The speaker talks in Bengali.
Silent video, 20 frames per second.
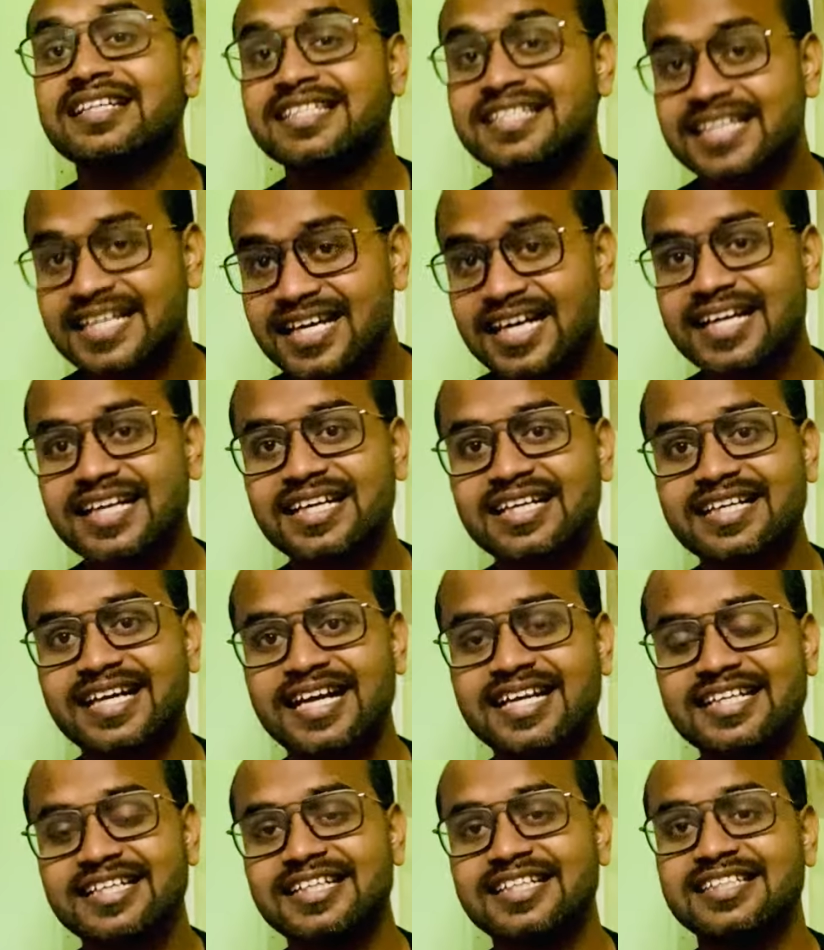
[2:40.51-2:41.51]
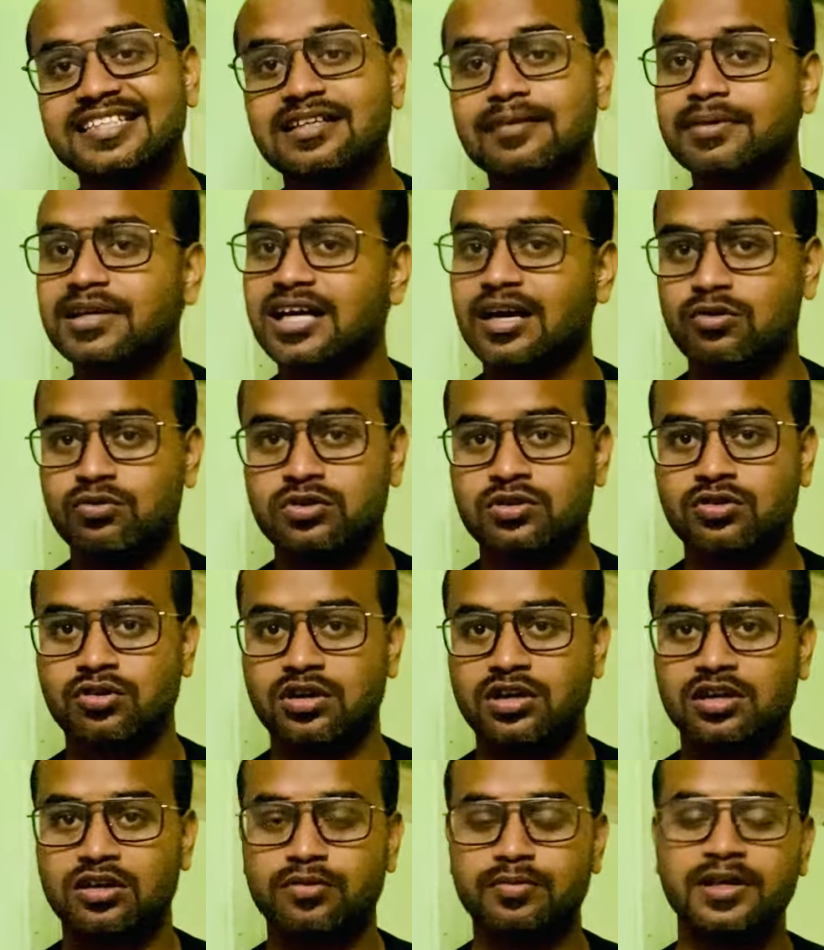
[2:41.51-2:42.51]
জেনারেল ক্যান্ডিডেট হিসাবে কাউন্ট
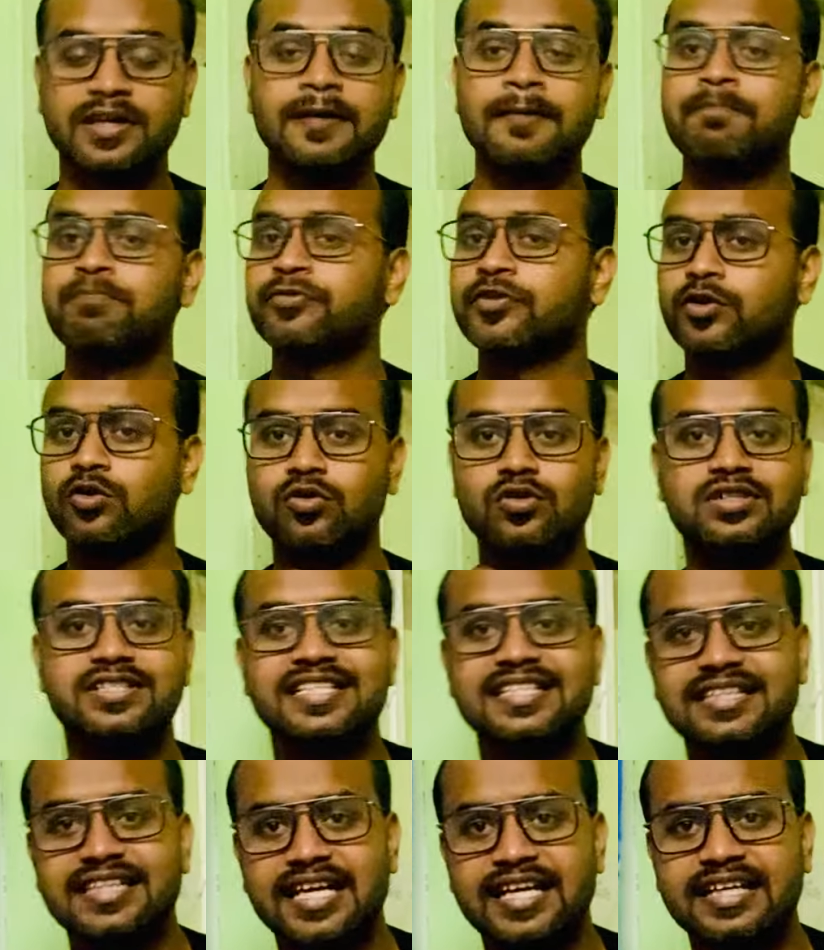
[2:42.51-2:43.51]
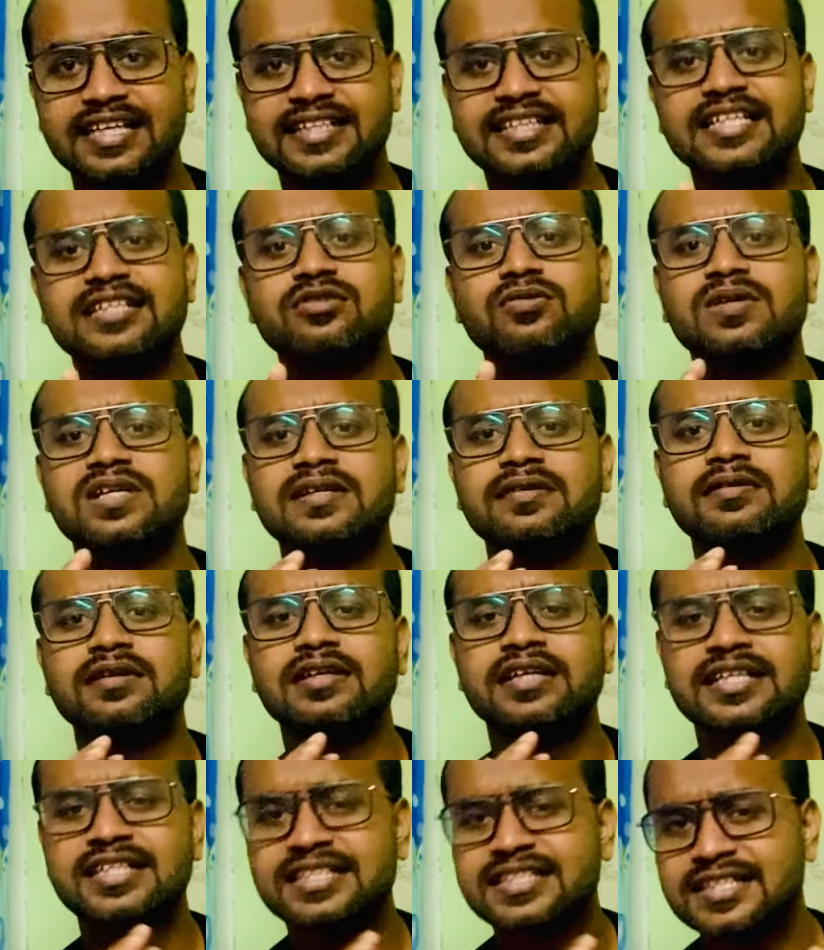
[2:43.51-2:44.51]
করা হবে কোনো চিন্তা নেই এতে তোমার
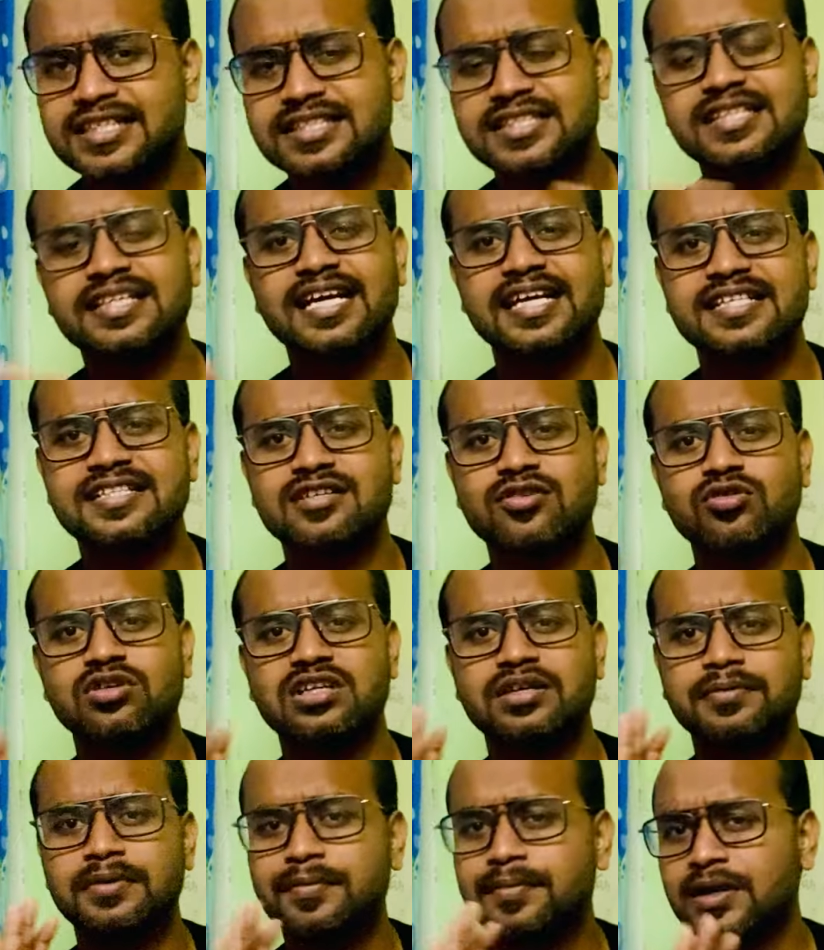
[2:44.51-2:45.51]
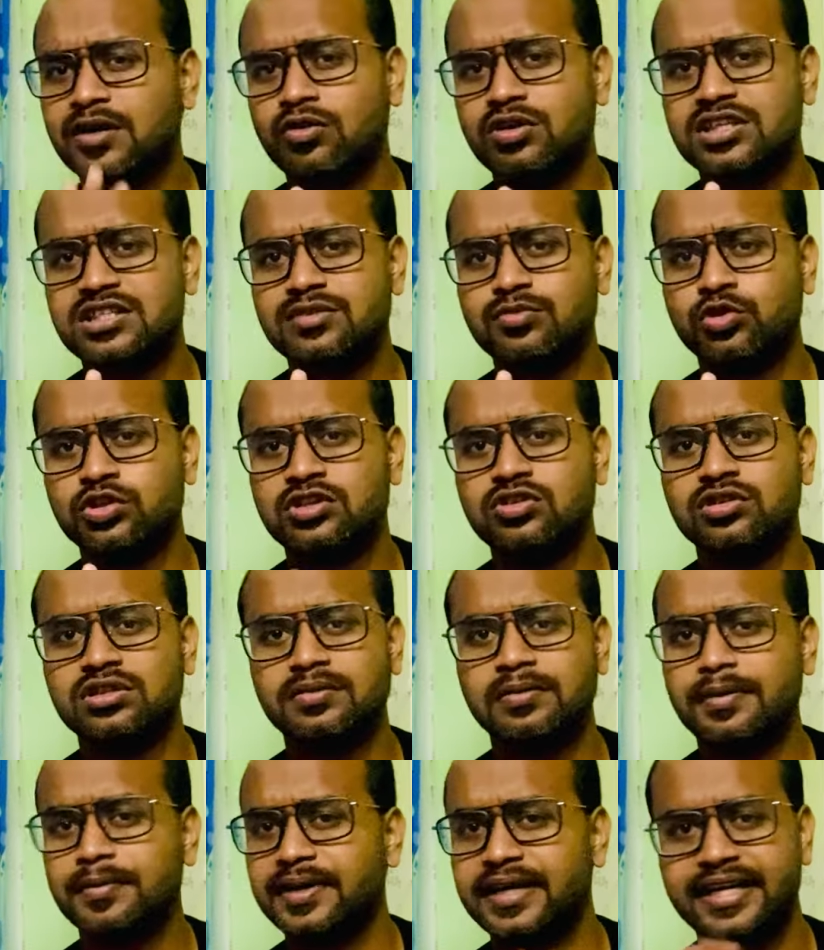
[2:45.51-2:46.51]
রেজিস্ট্রেশন ক্যান্সেল হয়ে যাবে বা কলেজে ভর্তি হতে
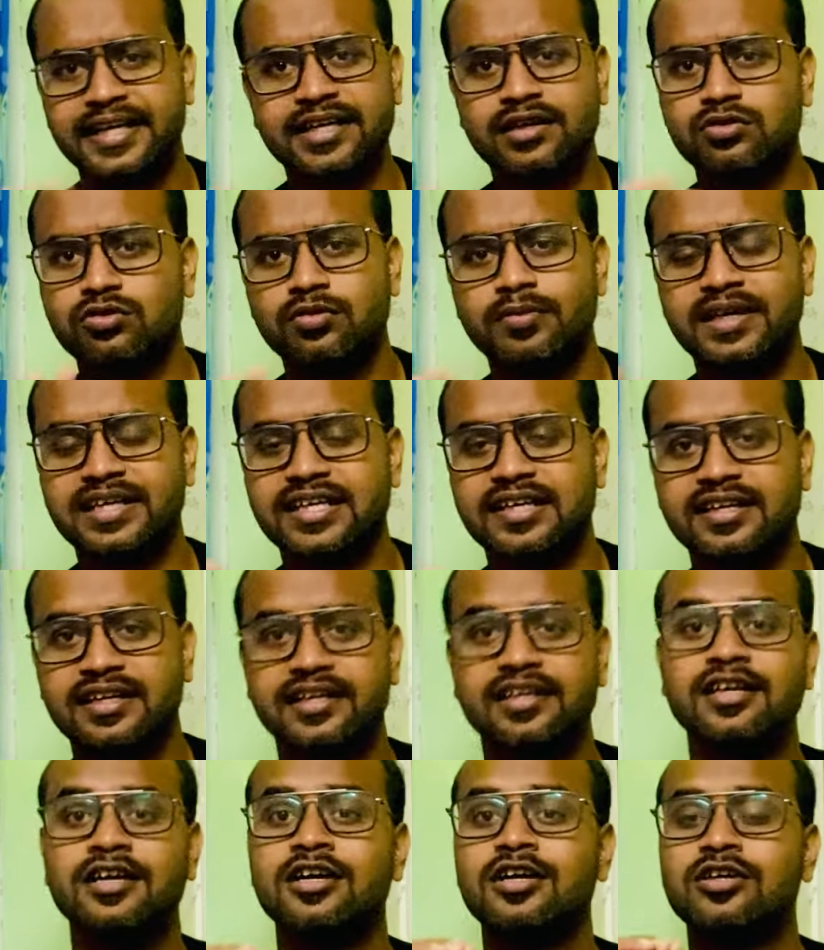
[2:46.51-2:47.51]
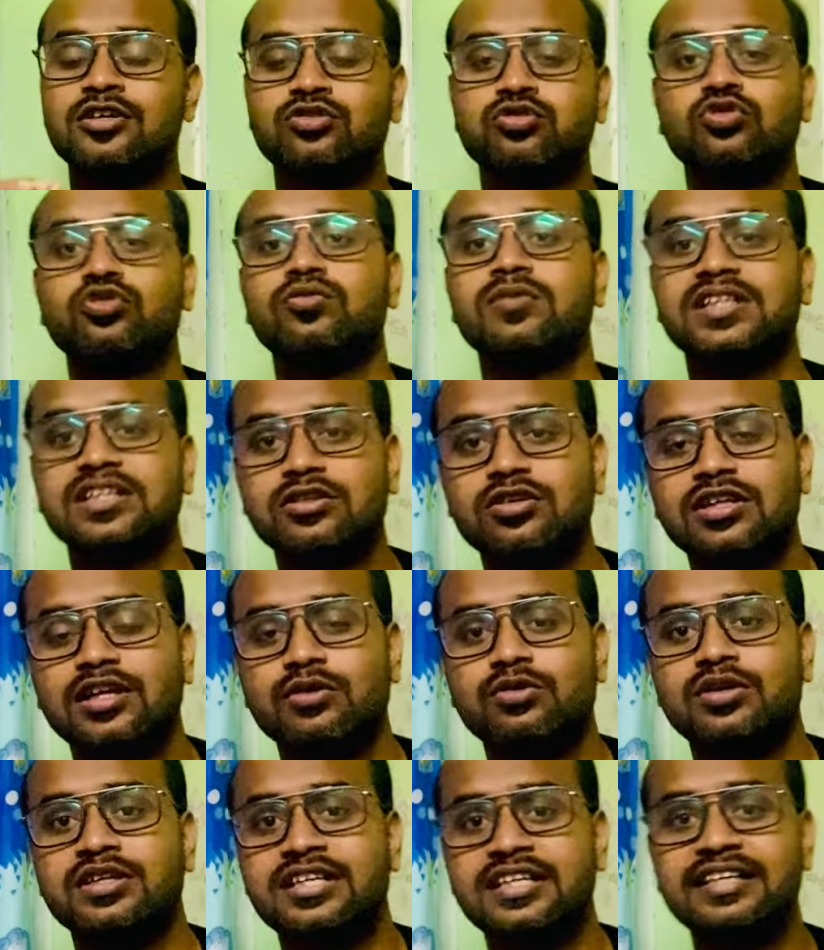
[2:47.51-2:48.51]
পারবে না এটা কোনো ম্যাটার নাই শুধুমাত্র
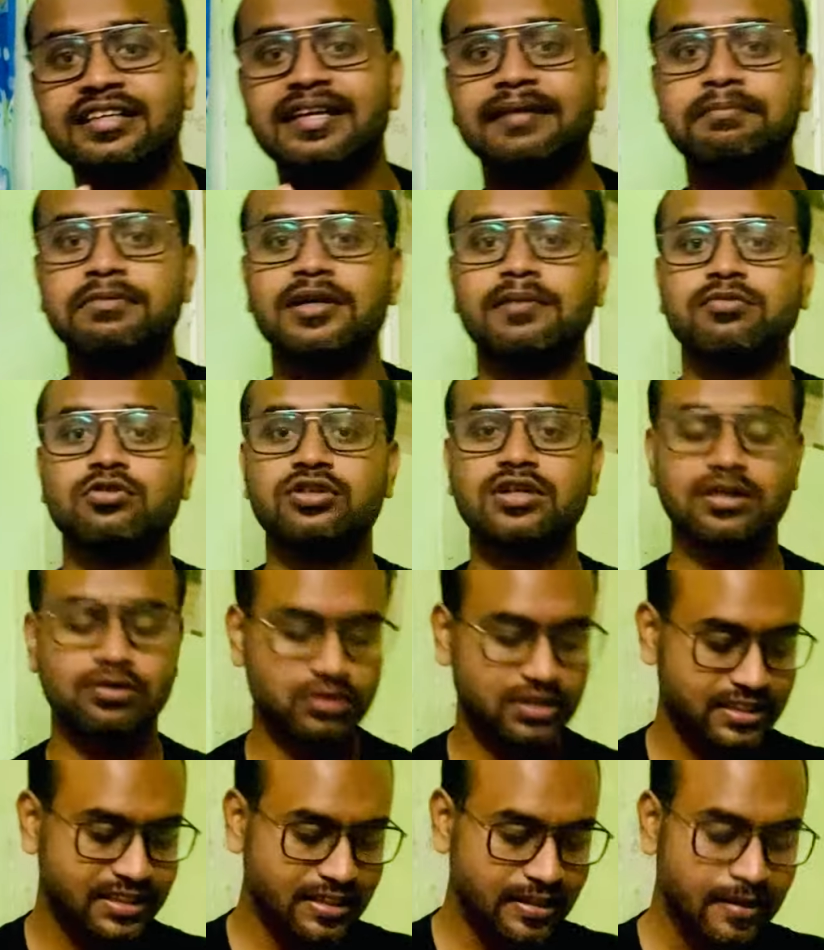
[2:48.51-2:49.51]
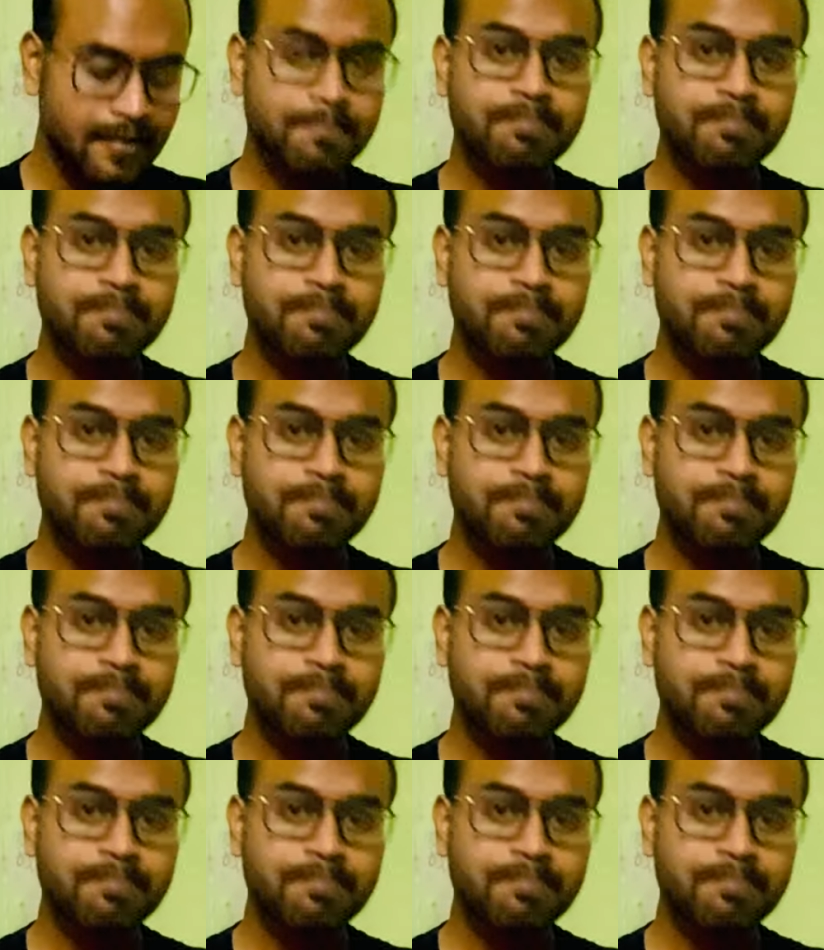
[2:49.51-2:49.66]
দেখো টিএফডব্লিউটা হচ্ছে